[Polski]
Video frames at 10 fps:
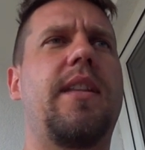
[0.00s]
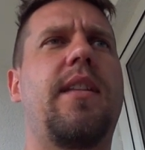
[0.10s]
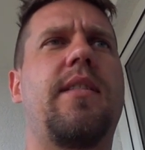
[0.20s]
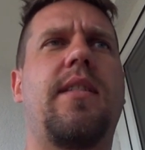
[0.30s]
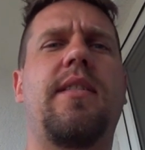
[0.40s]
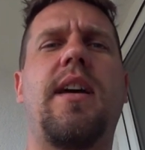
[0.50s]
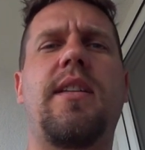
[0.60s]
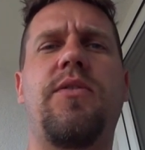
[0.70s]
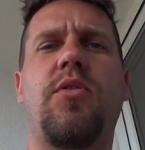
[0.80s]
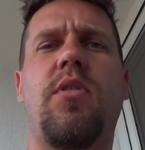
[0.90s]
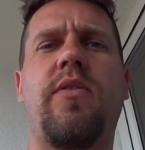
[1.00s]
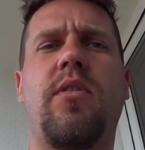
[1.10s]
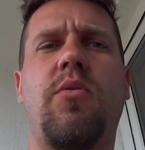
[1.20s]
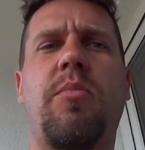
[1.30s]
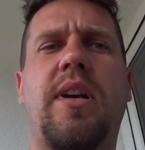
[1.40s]
ten, ten taras widokowy
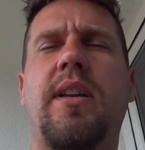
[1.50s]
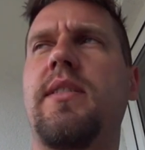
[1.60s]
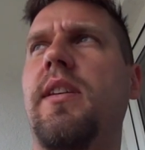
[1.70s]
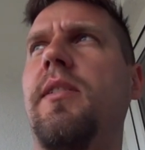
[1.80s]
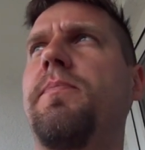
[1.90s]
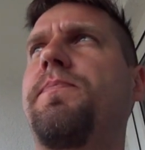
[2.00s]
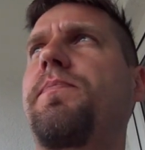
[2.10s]
koło Makarskiej